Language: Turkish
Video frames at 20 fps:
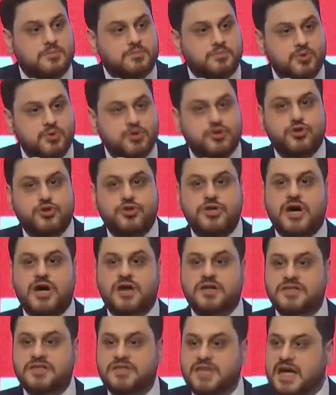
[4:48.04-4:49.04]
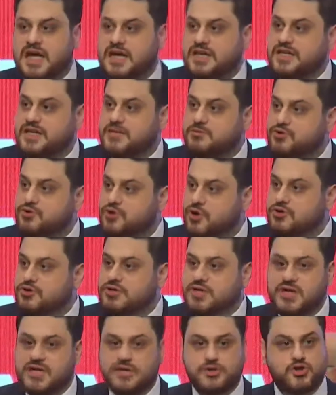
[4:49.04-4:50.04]
Bu dünyanın geldiği bu
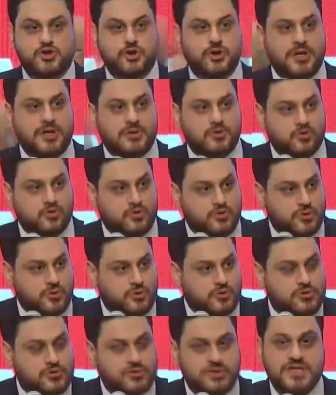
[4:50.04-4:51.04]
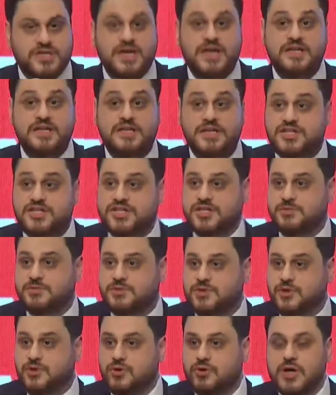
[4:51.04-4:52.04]
noktadan şöyle kurtuluruz diyen hiç
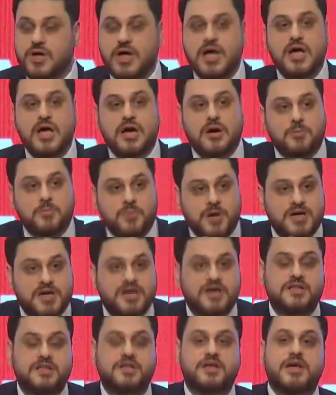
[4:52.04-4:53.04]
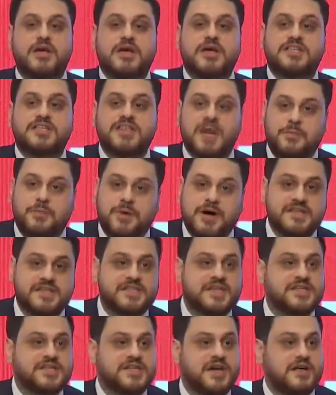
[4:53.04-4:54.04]
kimse yok. Bakın yapay
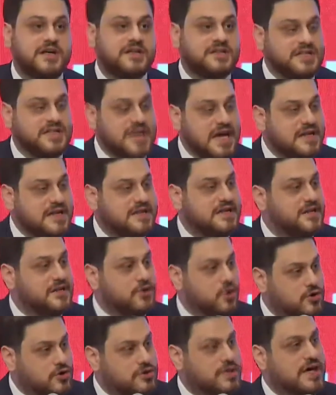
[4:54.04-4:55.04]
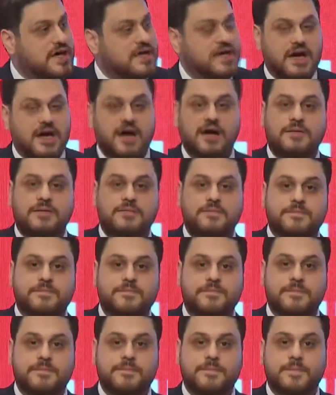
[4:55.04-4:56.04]
zekanın geldiği noktayla
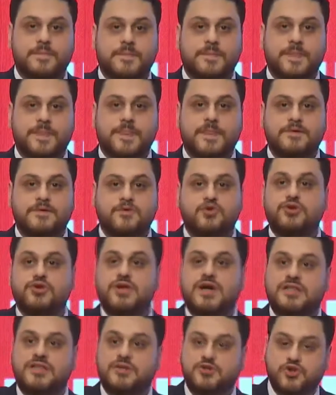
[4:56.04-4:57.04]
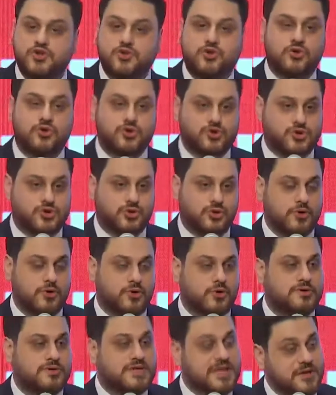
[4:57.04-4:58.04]
dünyada şu
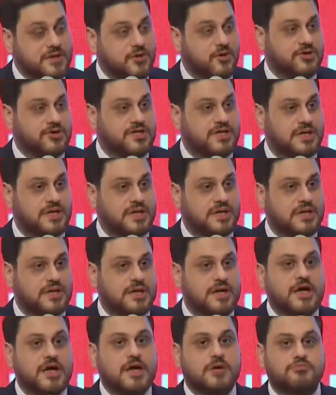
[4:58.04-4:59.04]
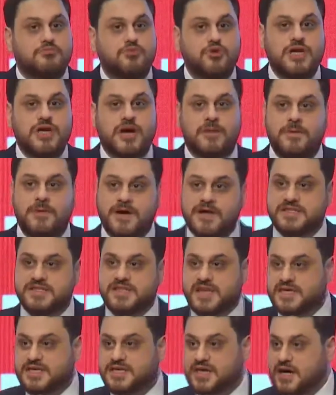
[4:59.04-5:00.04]
konuşuluyor. Deniyor ki bu yapay
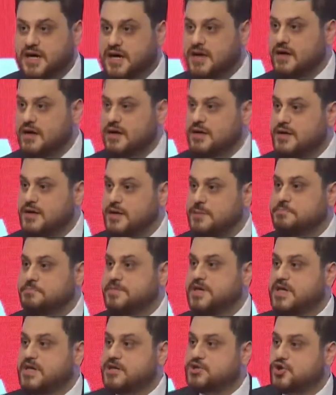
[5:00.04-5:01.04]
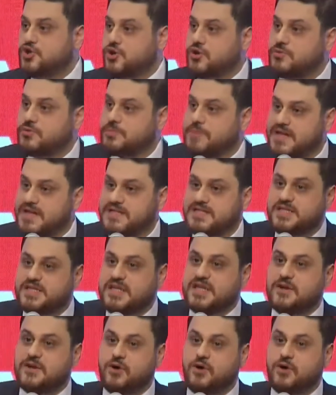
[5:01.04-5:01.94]
zeka birçok mesleği